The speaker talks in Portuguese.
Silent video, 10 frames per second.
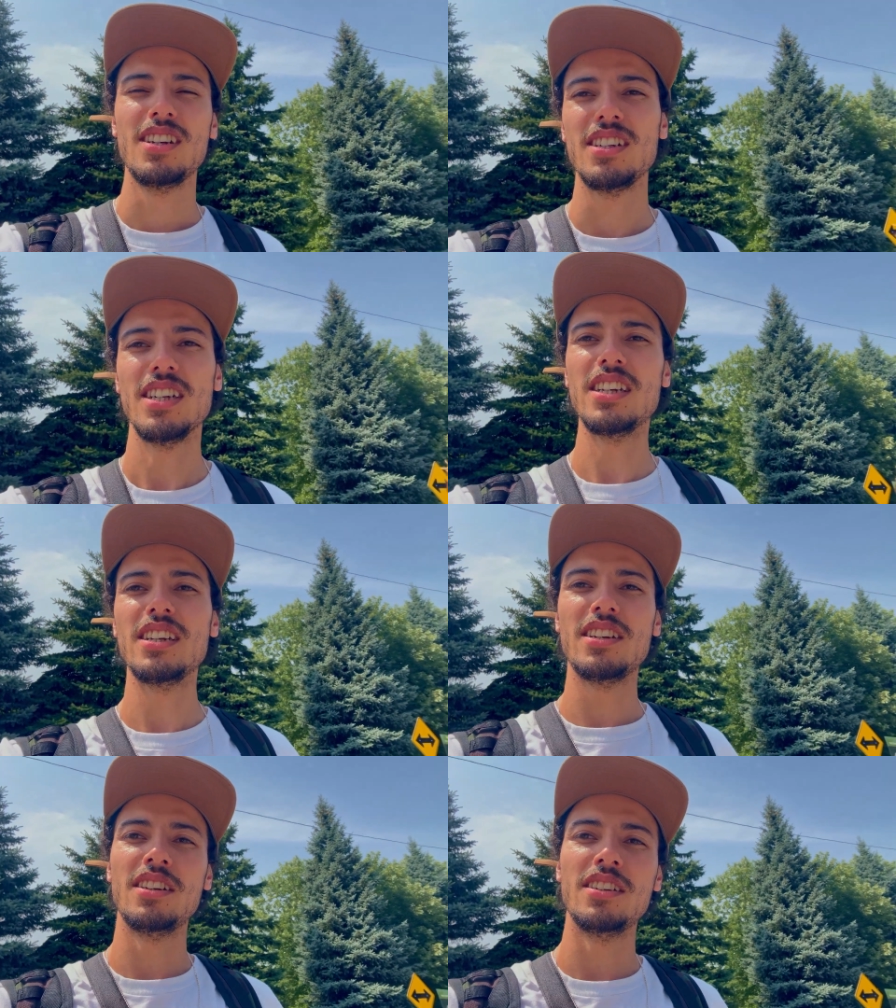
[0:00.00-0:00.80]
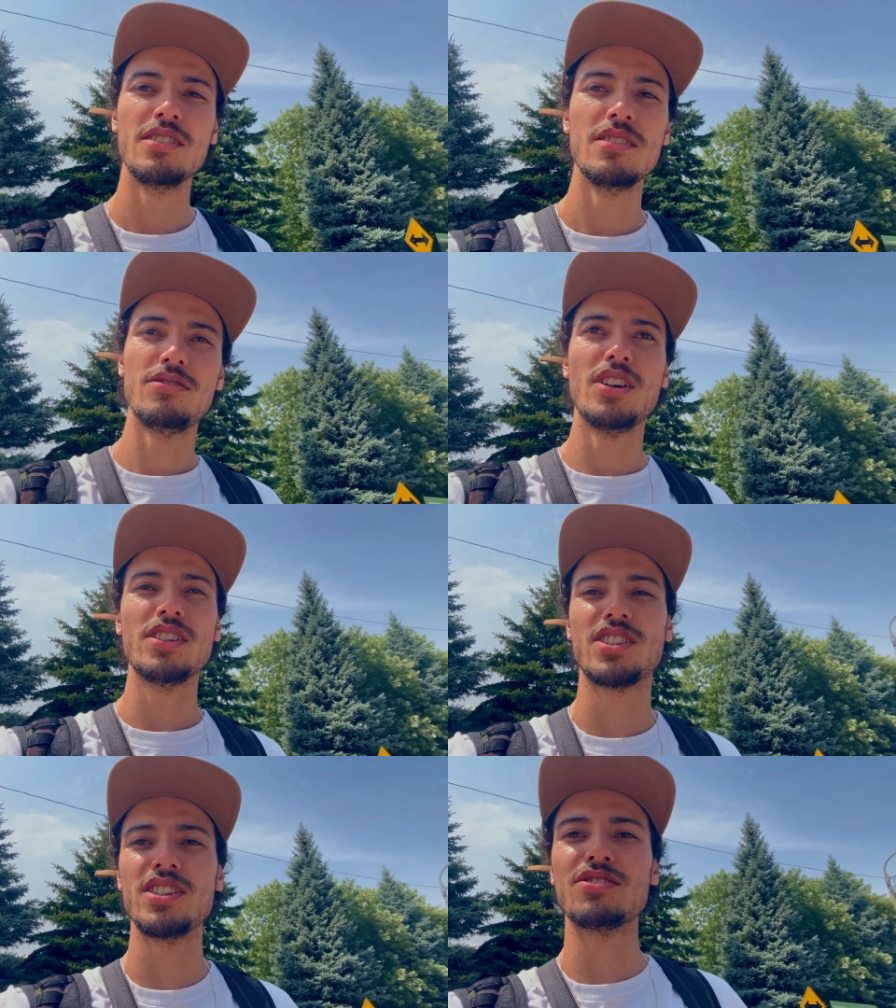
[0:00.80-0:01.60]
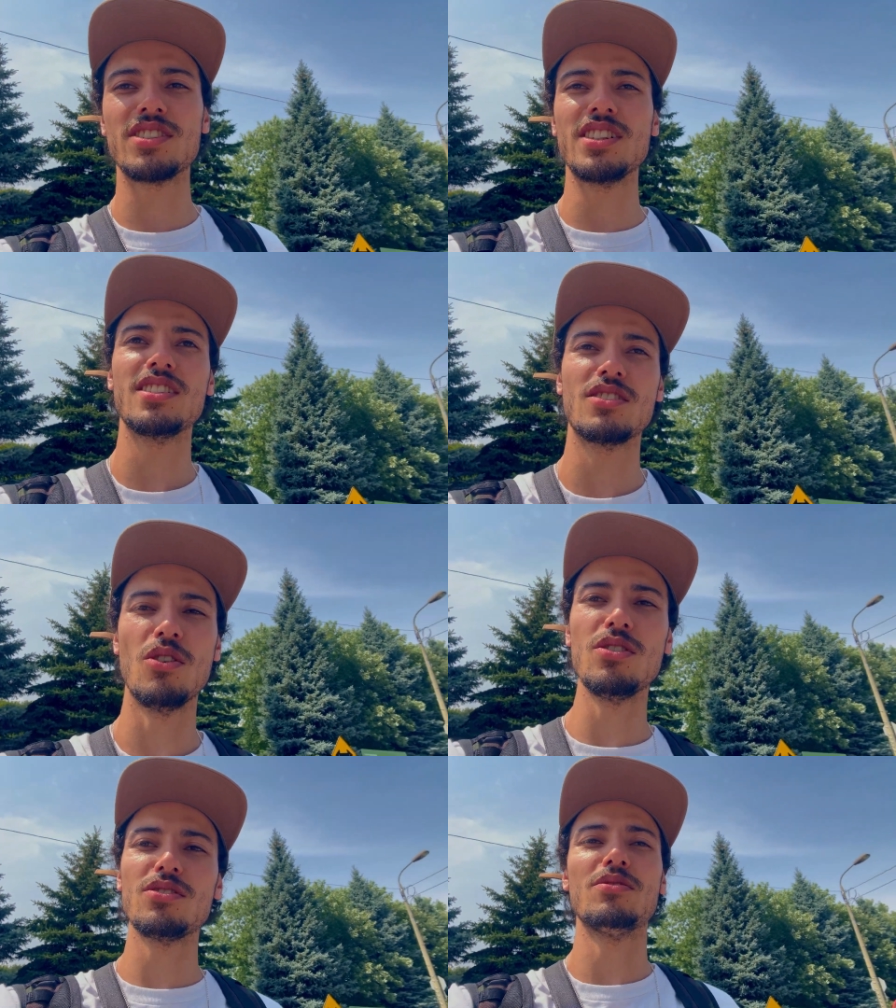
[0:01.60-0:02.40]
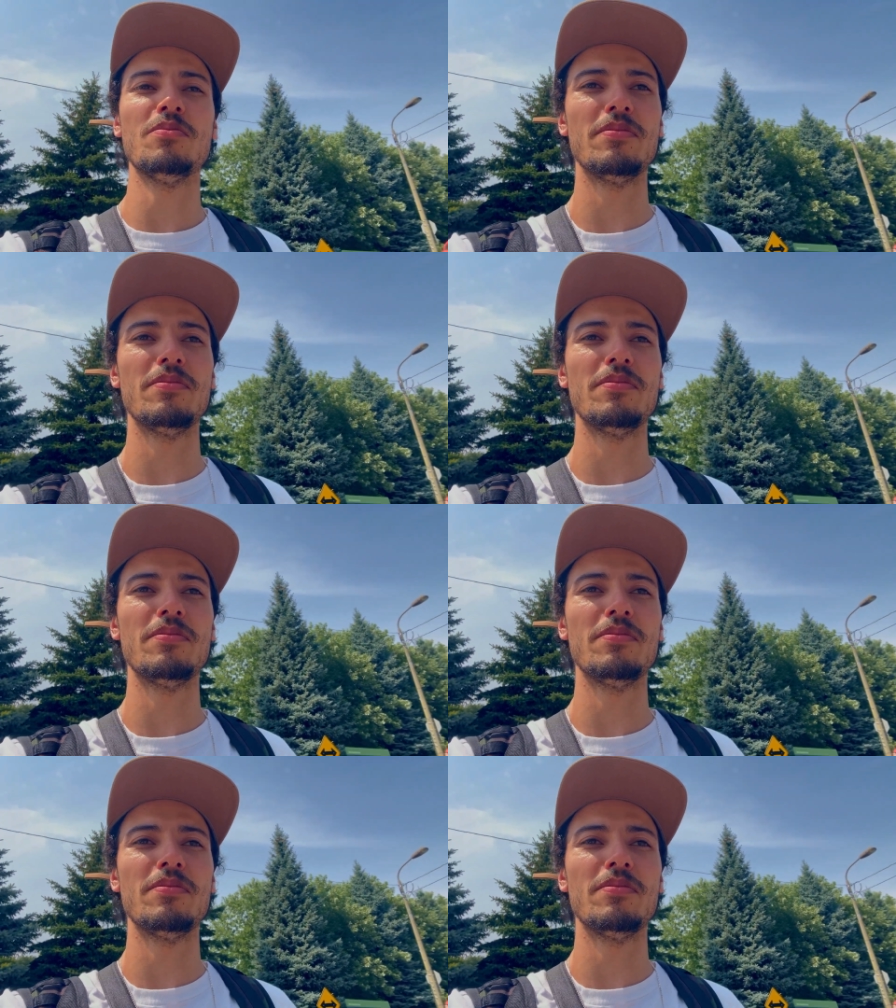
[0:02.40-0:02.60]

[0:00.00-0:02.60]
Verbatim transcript: E nós tínhamos 15 conto,